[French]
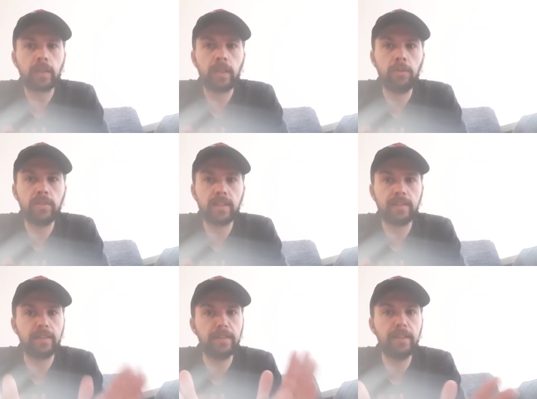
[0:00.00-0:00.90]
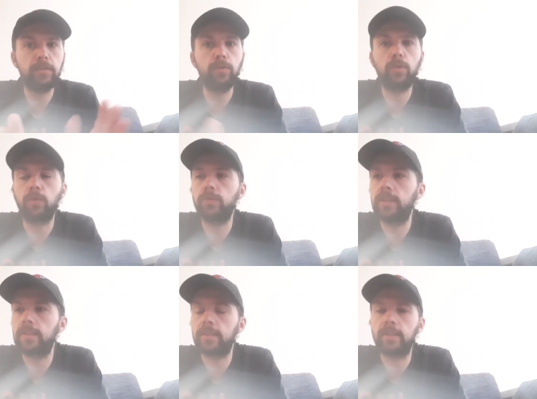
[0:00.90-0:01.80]
une certaine ligne de
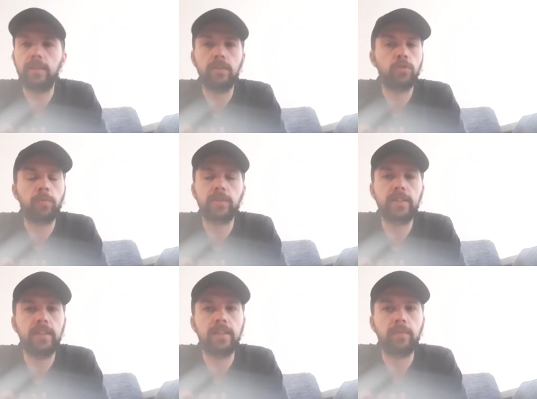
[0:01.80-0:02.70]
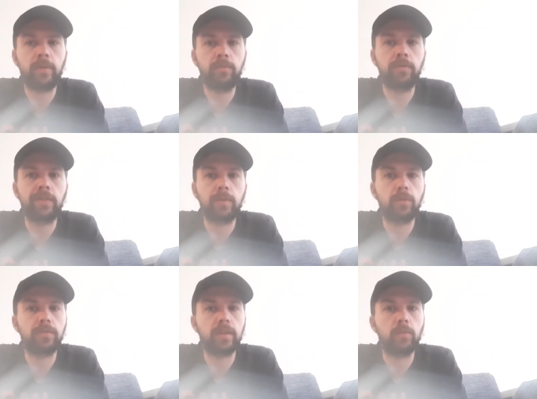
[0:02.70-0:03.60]
conduite. Je pense qu'il est capable de
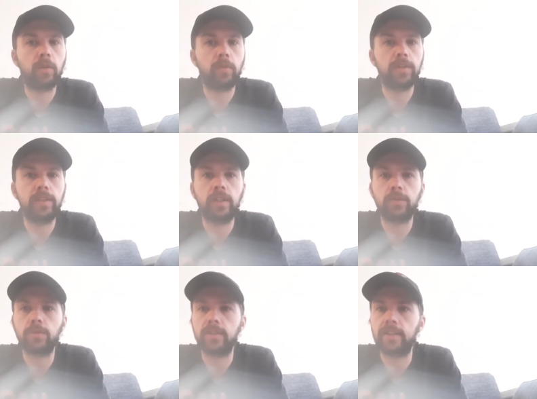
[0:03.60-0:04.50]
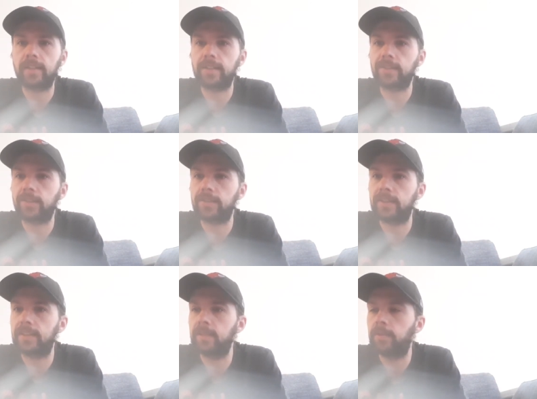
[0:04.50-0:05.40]
vraiment, vraiment apporter quelque chose d'intéressant dans
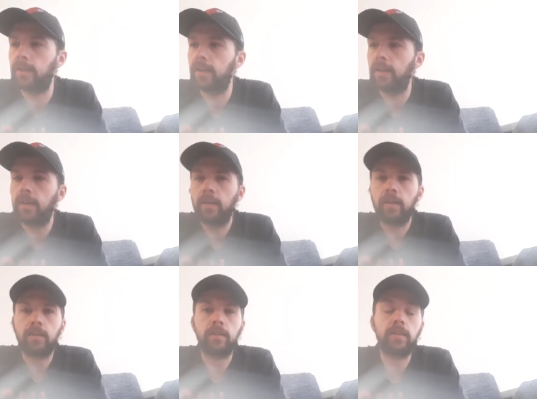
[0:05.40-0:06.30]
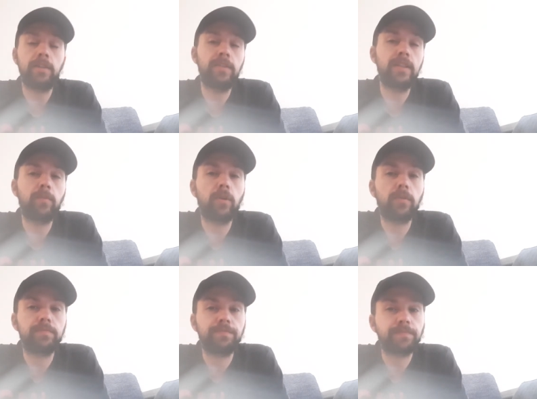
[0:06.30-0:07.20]
cette équipe. Euh,
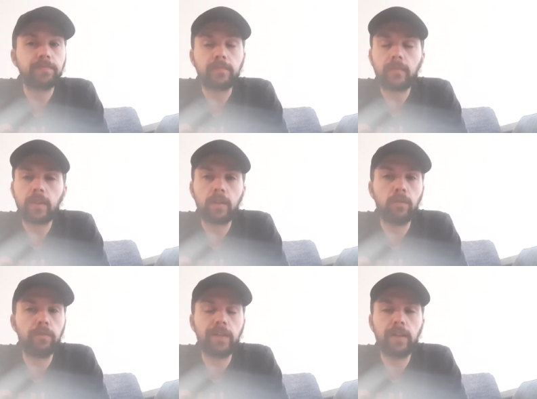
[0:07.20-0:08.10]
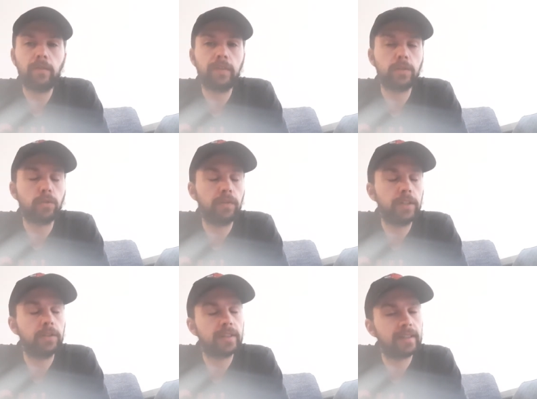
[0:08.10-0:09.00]
évidemment, on va, on va
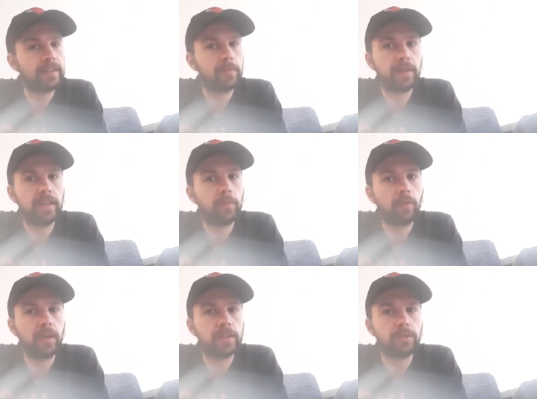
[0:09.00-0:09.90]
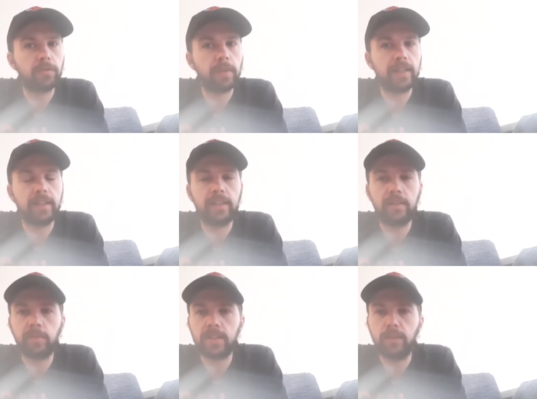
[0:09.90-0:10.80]
surveiller de très très près la progression de Mark
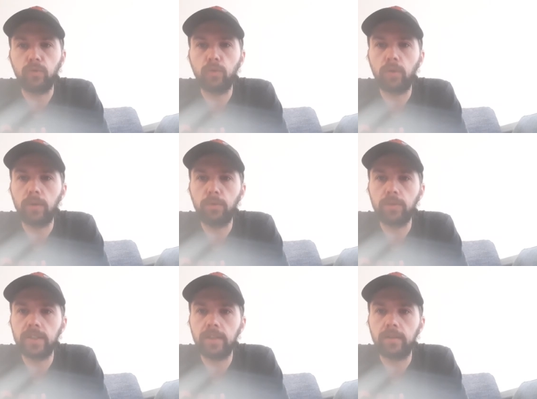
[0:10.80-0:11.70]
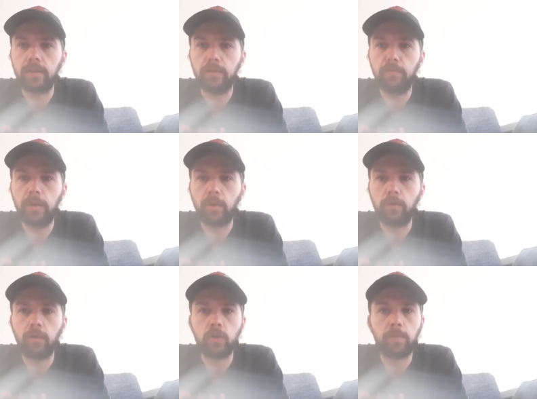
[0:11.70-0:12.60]
Cannon parce qu'il nous doit lui aussi euh, une belle
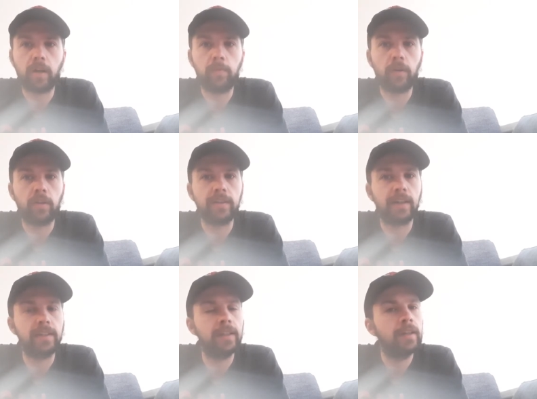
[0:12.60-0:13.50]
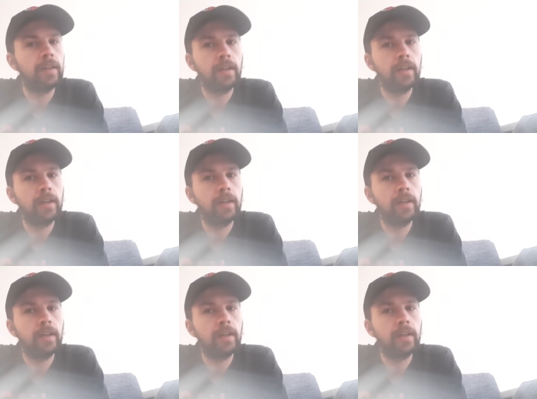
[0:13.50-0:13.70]
revanche par rapport à l'an dernier.